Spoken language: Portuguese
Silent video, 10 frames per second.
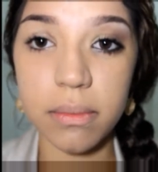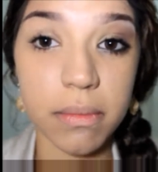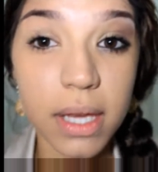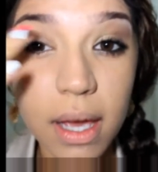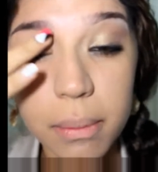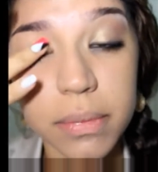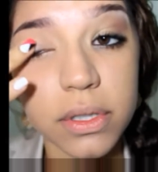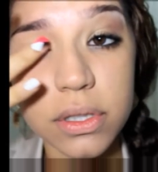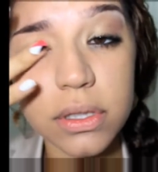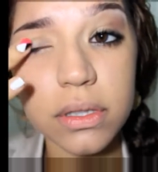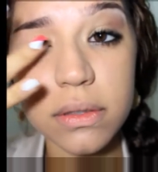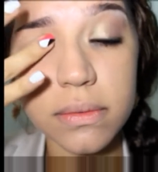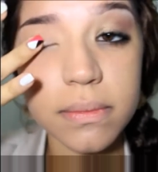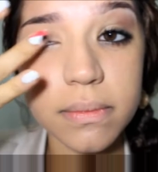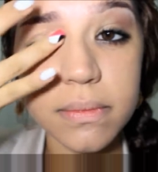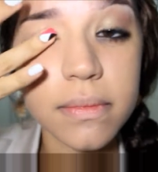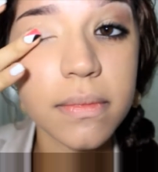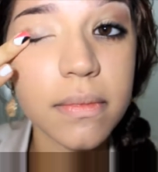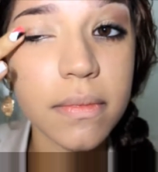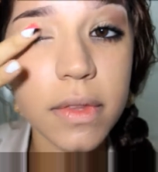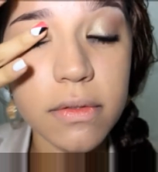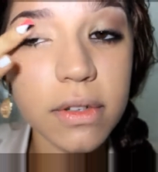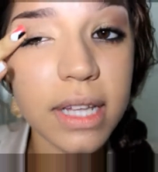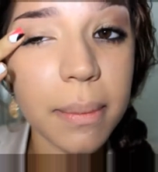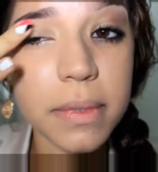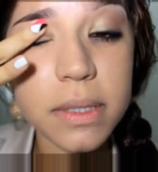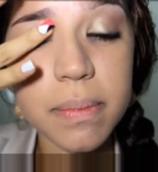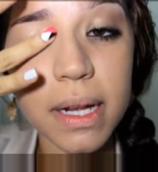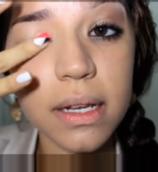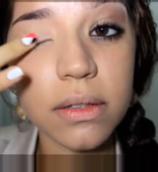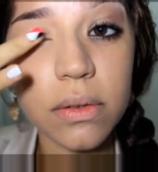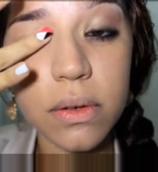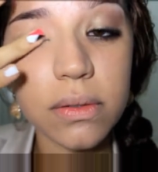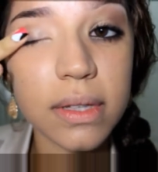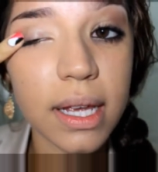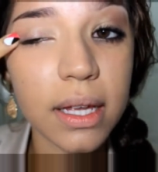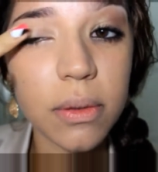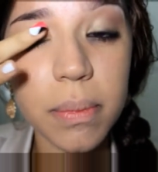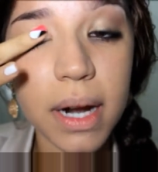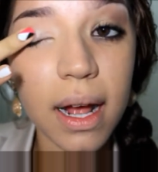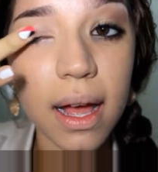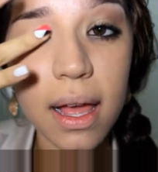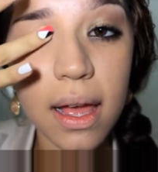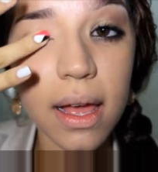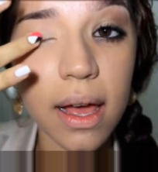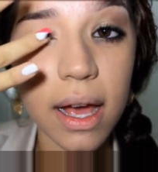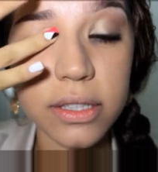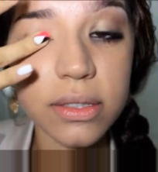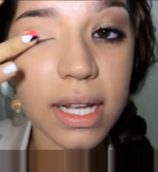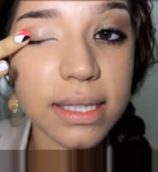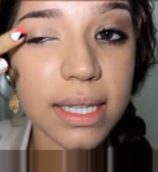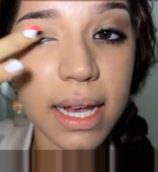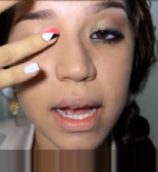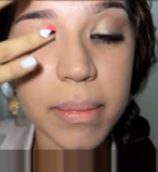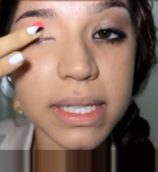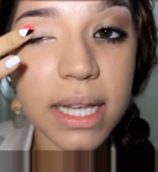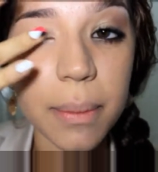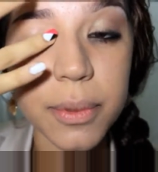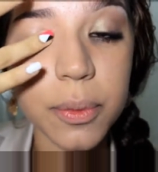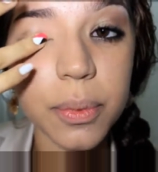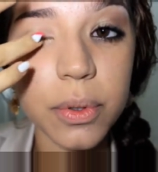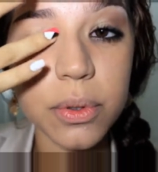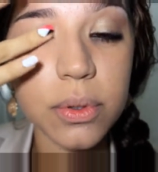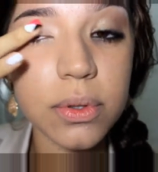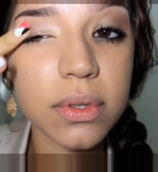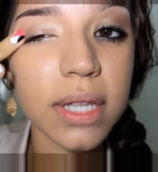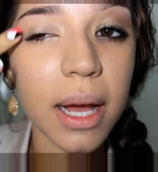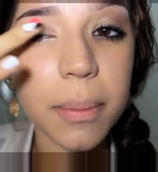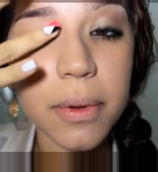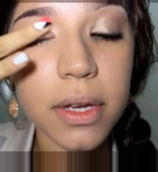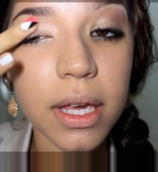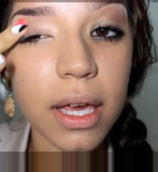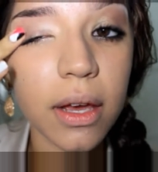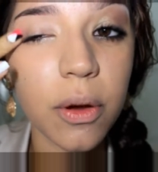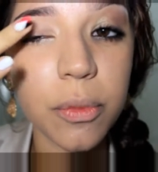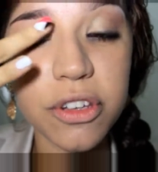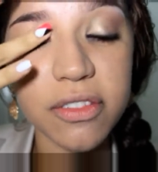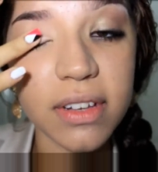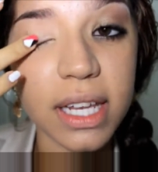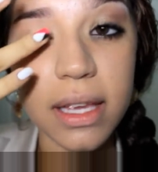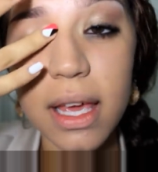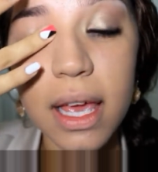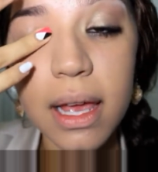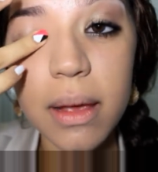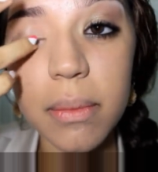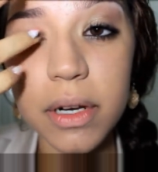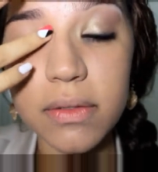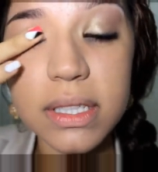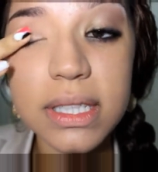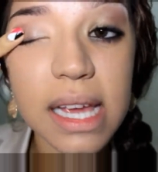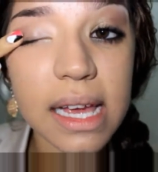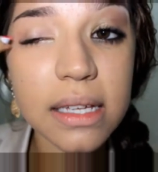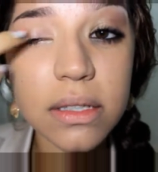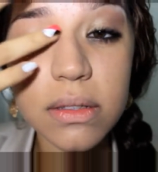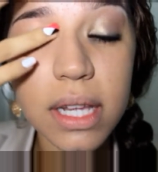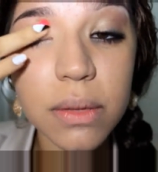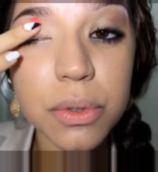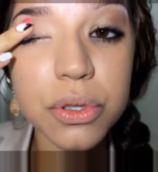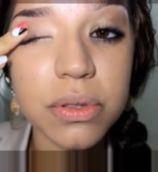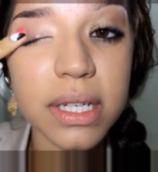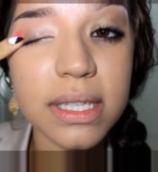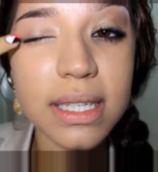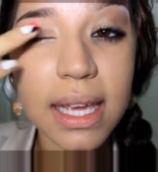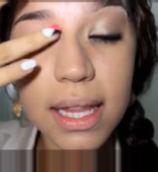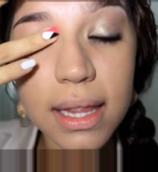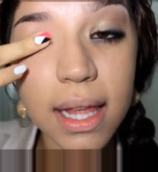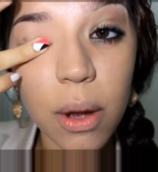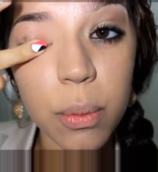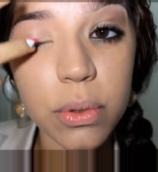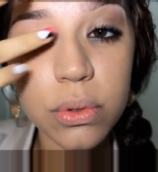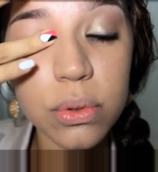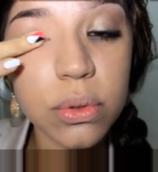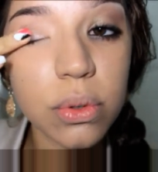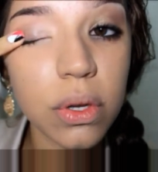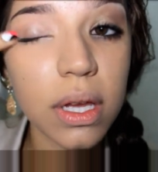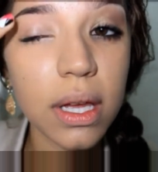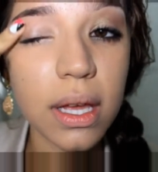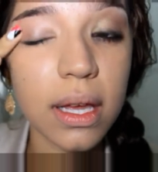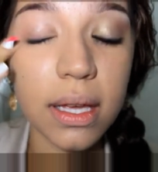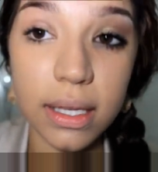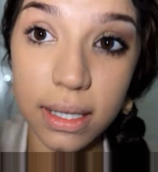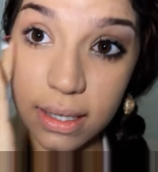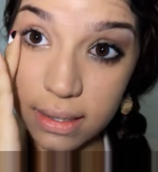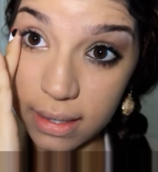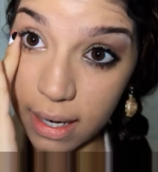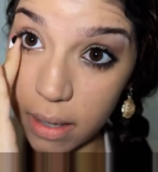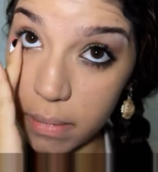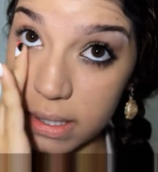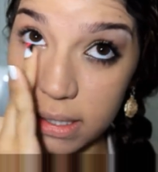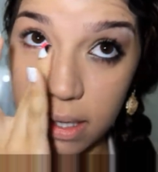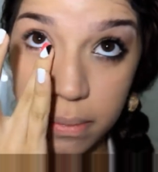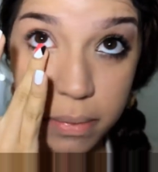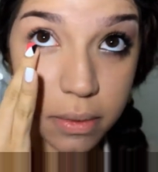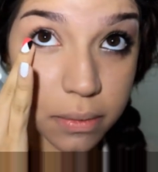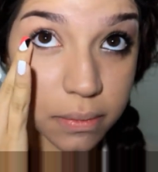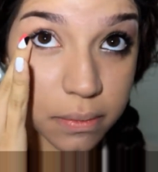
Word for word: Bem rapidinho. Vou estar espalhando com o dedo pra ajudar a secar mais rápido o produto, tá? Porque, como eu já falei pra vocês, o dedo ajuda a esquentar o produto e seca mais rápido.